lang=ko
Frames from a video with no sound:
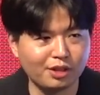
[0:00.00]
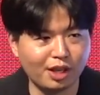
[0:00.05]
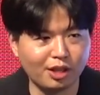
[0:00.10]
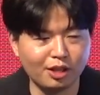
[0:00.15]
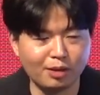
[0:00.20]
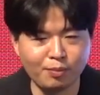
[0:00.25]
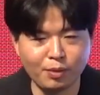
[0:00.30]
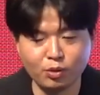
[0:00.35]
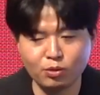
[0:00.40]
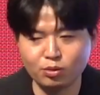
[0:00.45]

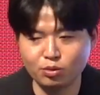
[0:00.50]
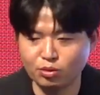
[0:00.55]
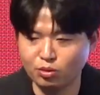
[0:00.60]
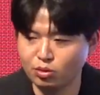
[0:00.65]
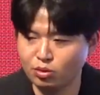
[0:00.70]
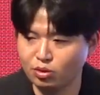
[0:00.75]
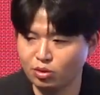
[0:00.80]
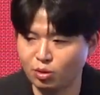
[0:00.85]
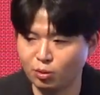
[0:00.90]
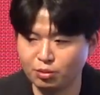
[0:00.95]
얘기를 빼놓을
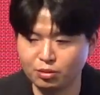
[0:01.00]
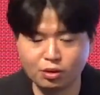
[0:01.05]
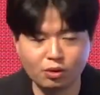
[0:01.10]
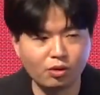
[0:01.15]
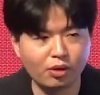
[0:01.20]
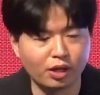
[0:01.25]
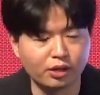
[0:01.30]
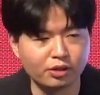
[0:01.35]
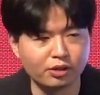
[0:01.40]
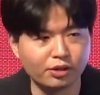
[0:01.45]
수는 없을
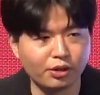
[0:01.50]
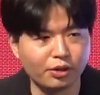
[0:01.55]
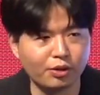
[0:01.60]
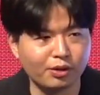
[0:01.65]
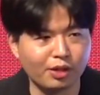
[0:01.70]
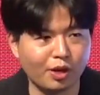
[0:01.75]
것 같은데요.